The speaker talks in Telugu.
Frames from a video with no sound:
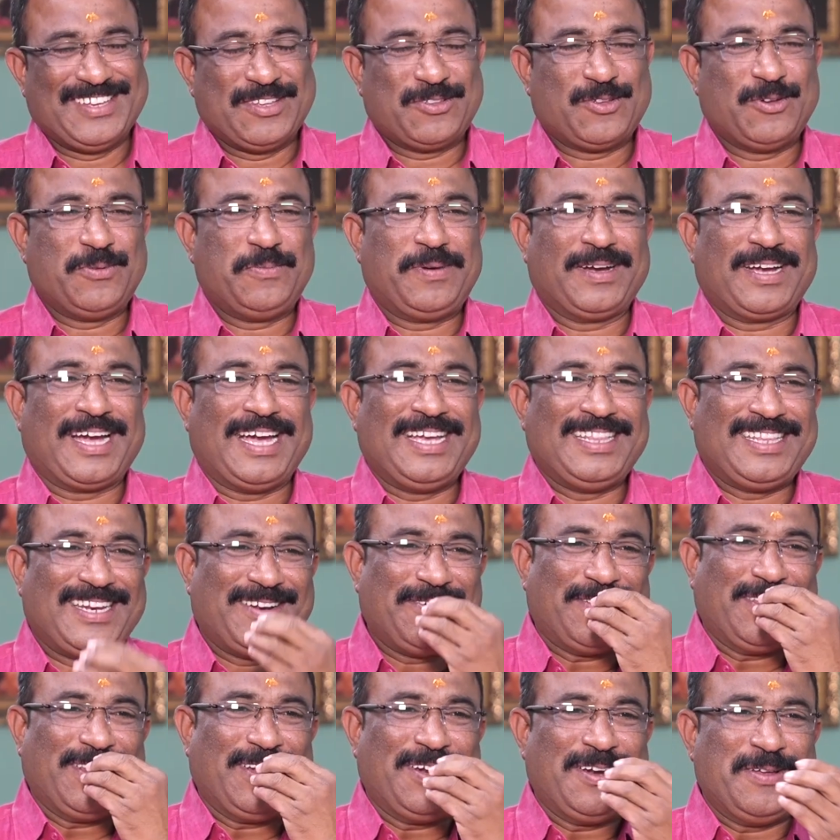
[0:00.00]
ఏ సో మాకు
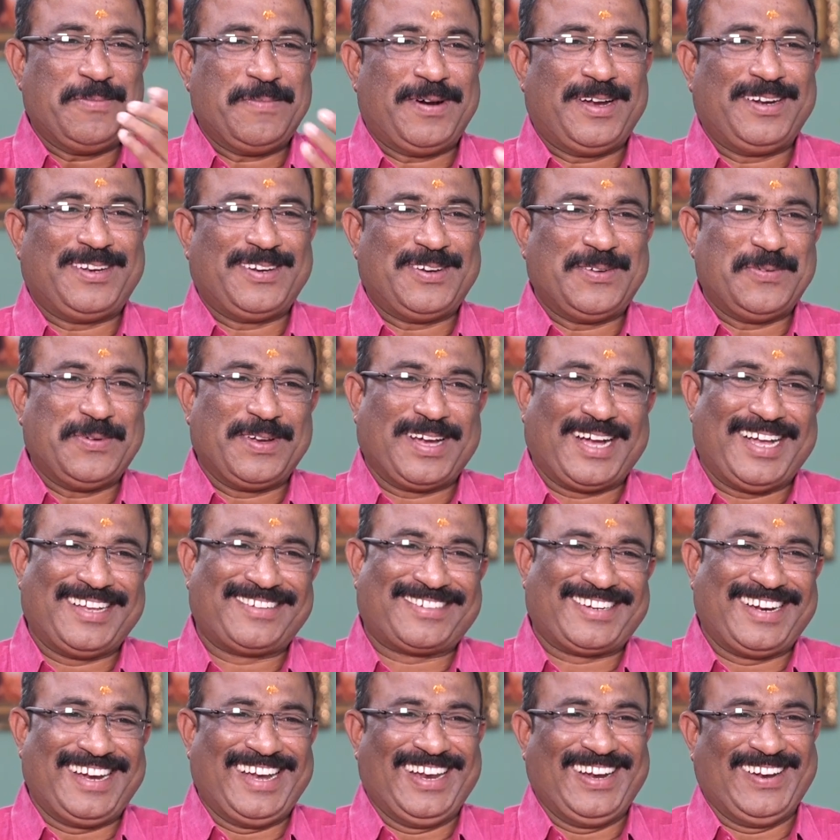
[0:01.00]
లోనే మాట మీకు
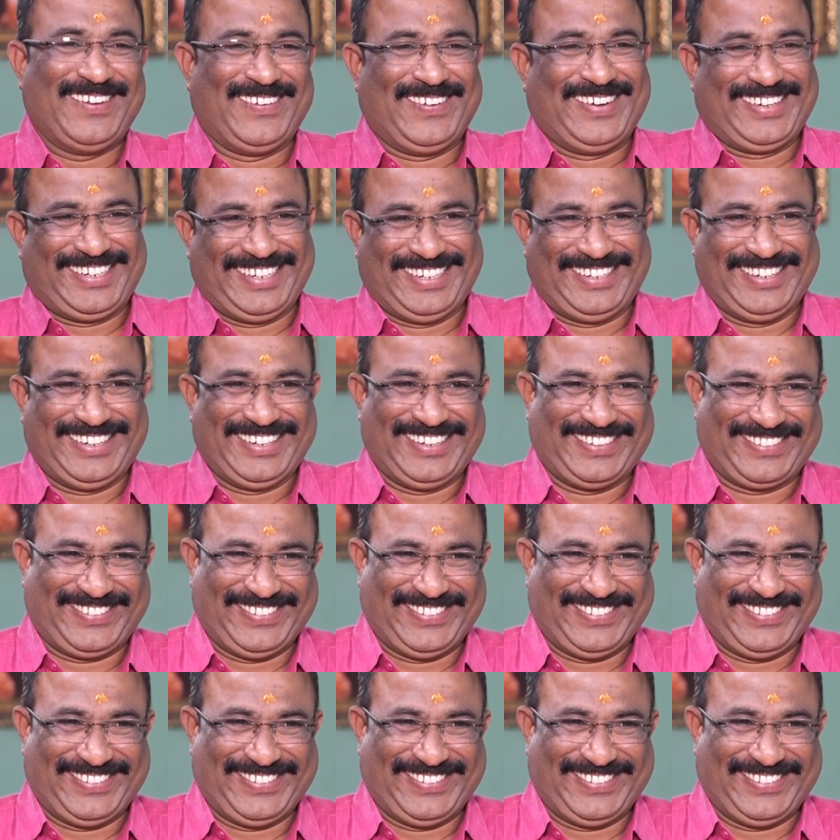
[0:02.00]
ఆస్ట్రేలియాలో మాట